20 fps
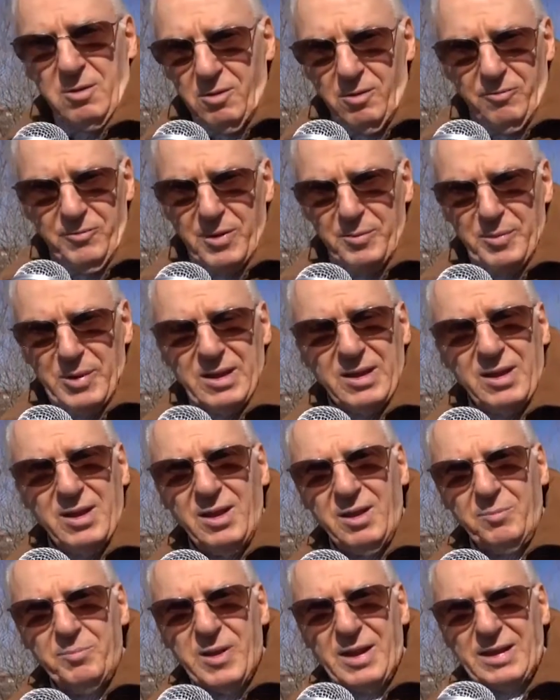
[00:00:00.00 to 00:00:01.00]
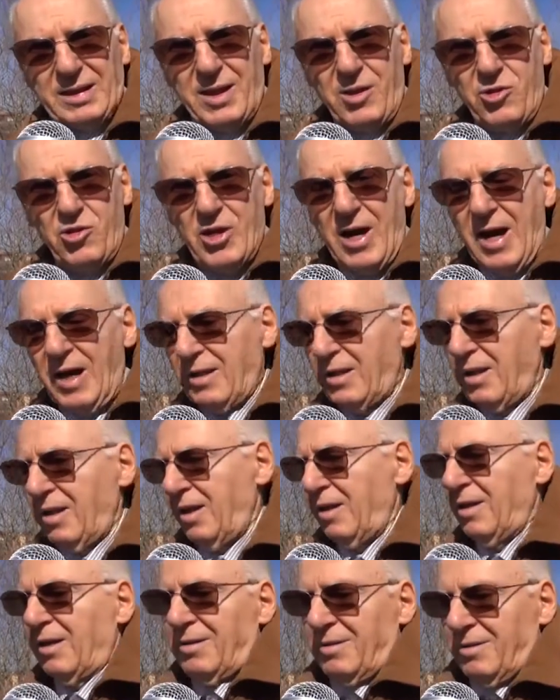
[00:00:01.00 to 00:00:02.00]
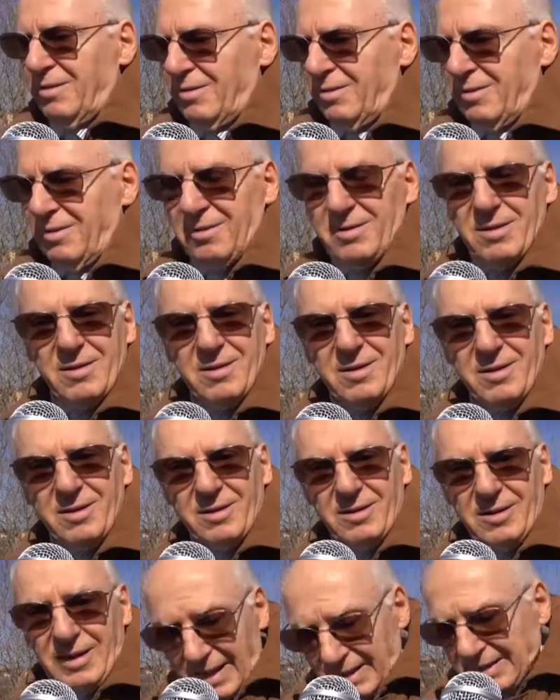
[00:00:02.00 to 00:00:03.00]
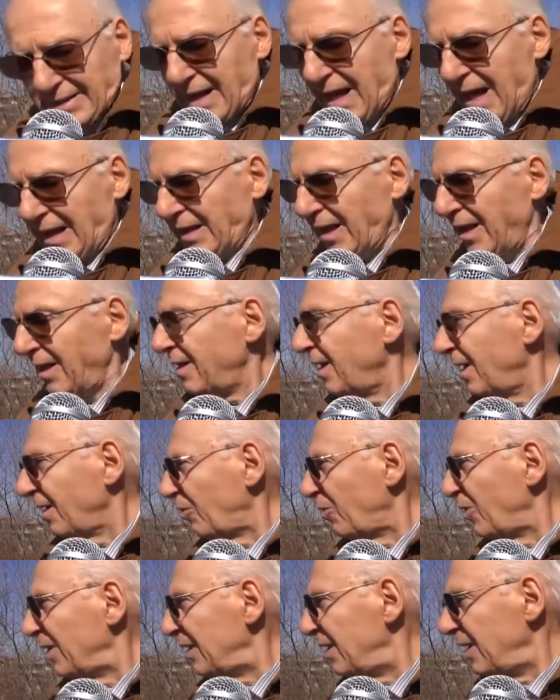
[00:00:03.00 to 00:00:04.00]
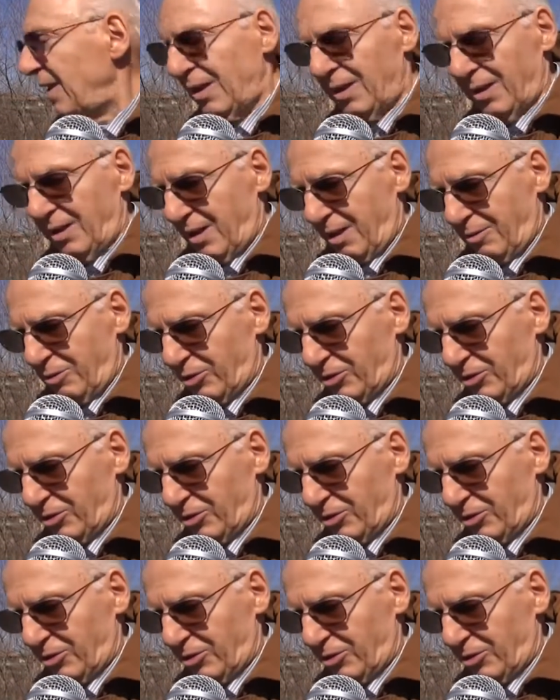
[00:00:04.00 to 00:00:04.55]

ovviamente parcheggiate nella strada e quindi la